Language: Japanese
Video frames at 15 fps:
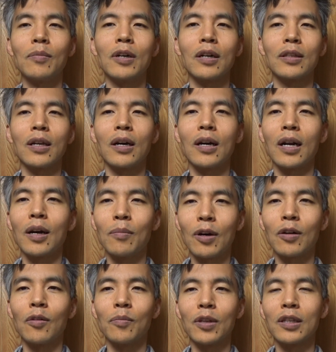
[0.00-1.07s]
まあ、宝
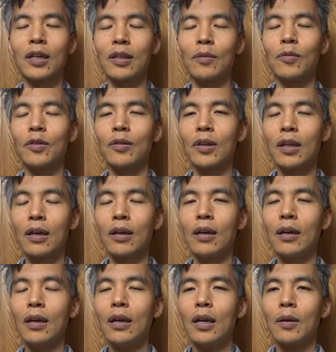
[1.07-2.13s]
箱みたいなもので、